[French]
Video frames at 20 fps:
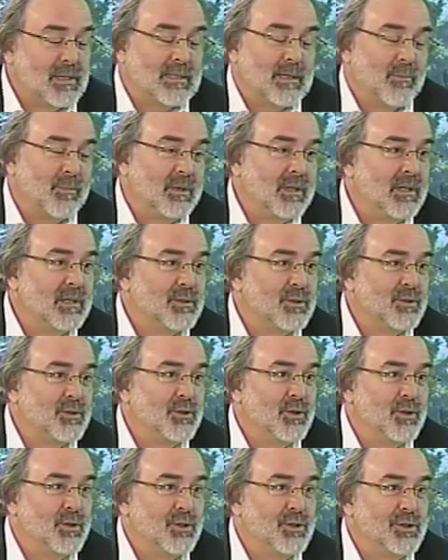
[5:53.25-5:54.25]
ça s'appelait de la
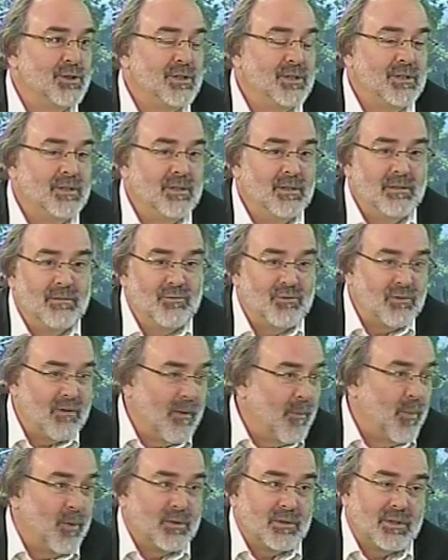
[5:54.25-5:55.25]
sociologie, je ne
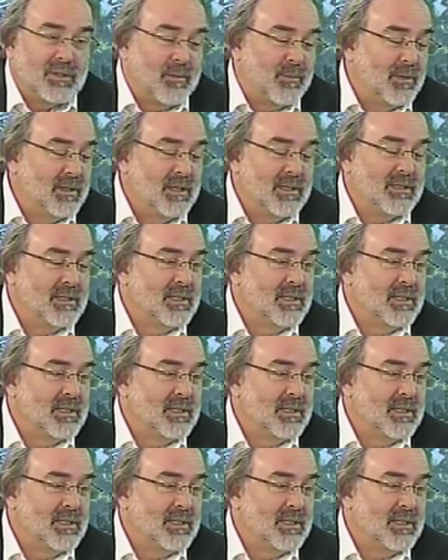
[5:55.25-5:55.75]
savais pas que ça s'appelait de la